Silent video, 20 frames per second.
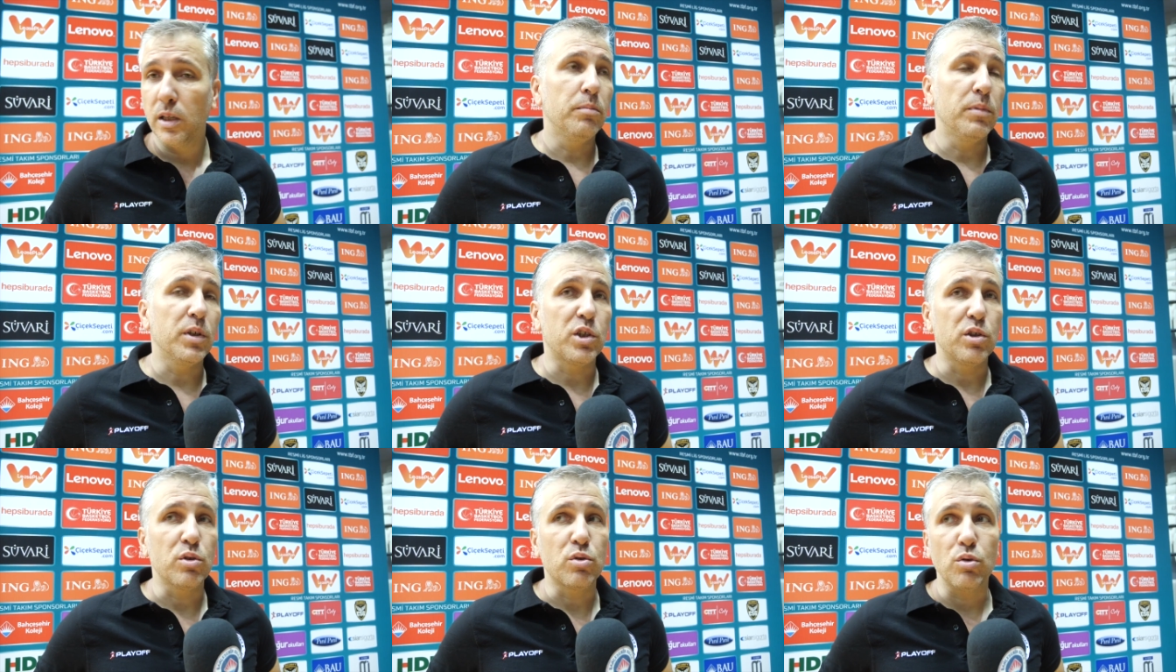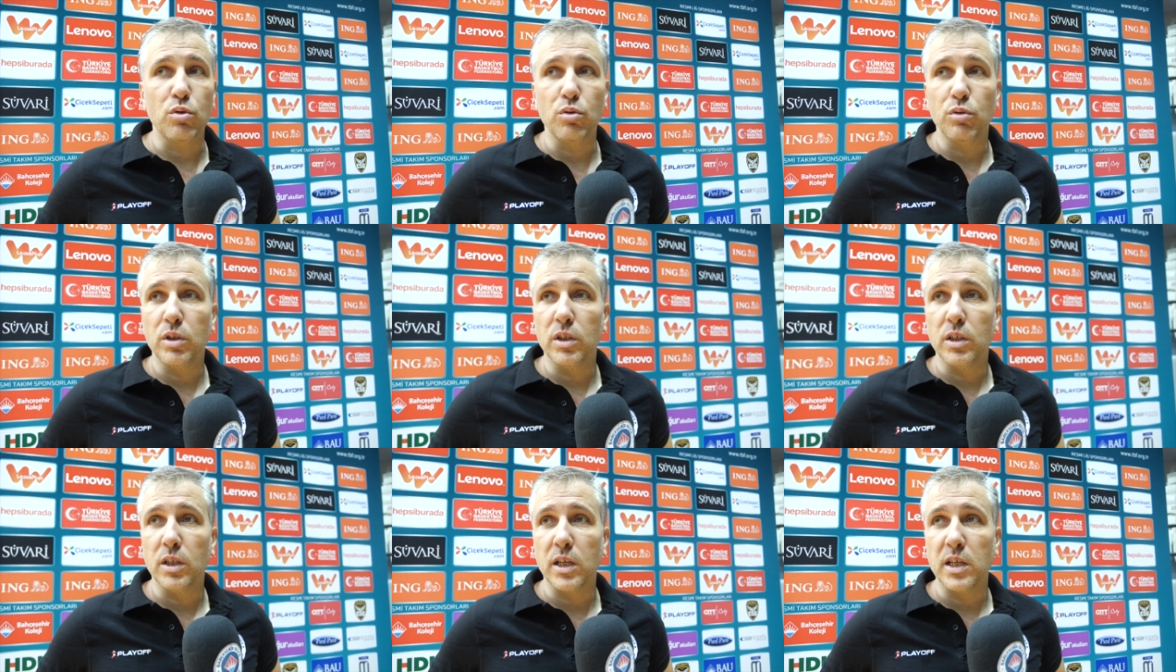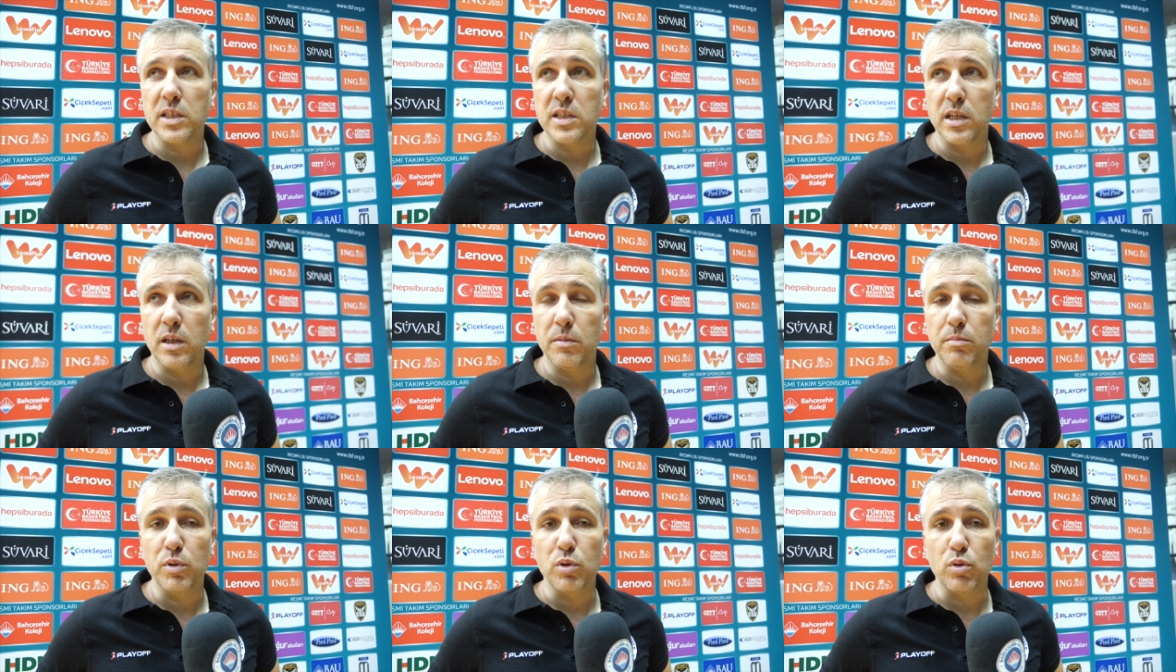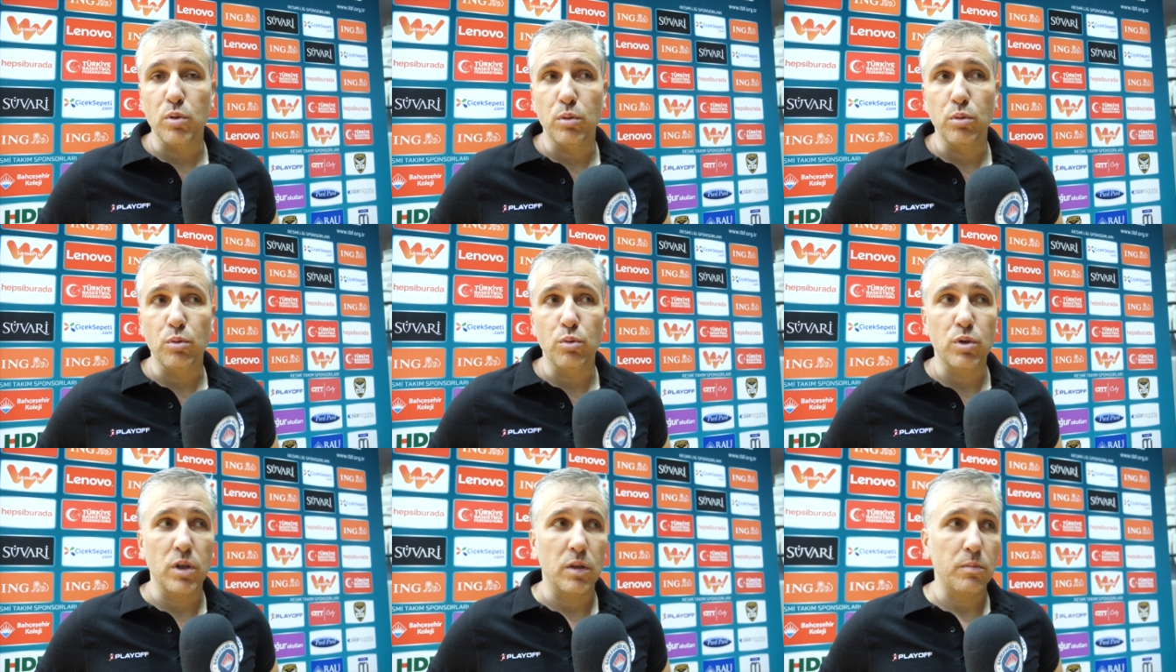Maçın sonunda da kazanan biz
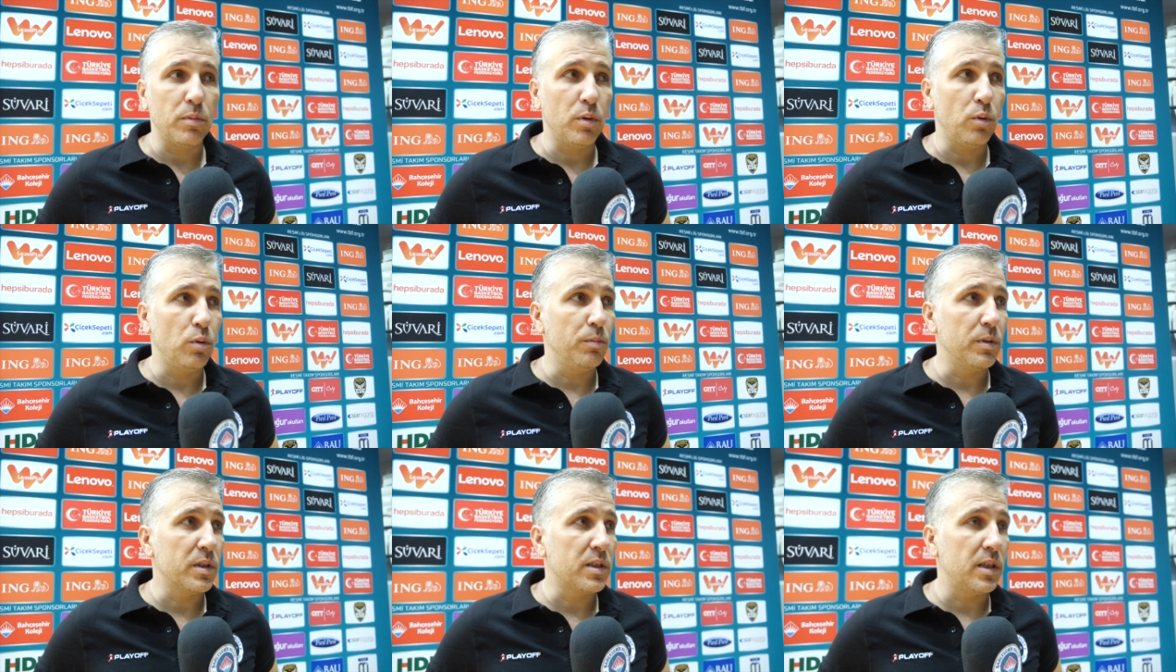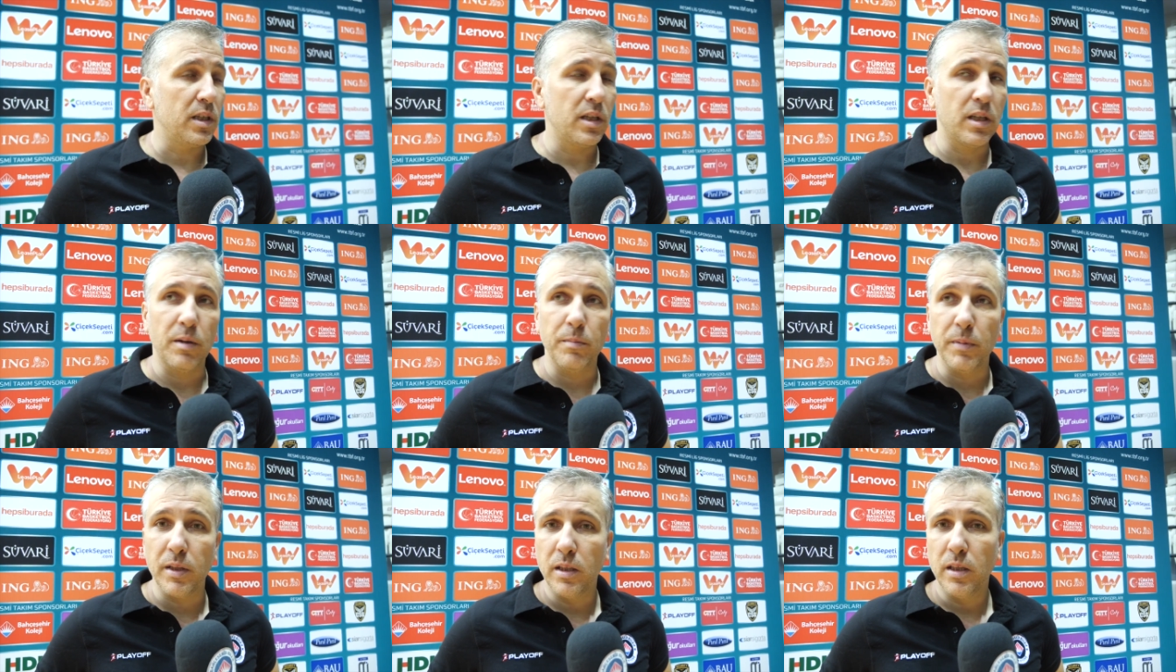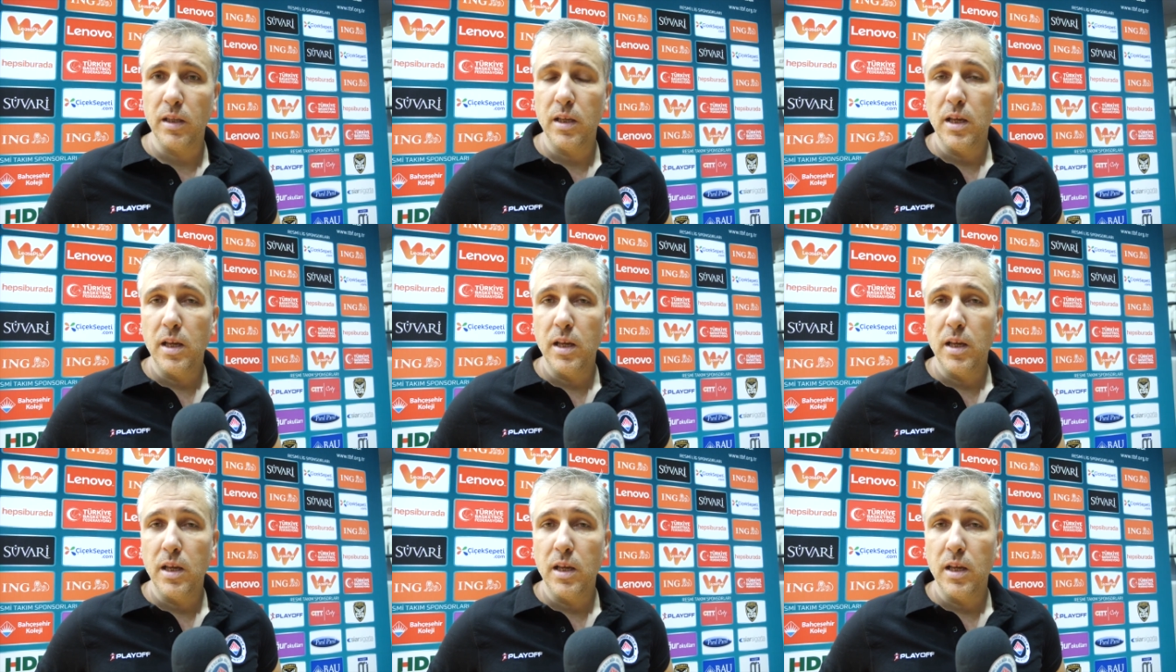olduk. Uzatma olmasına rağmen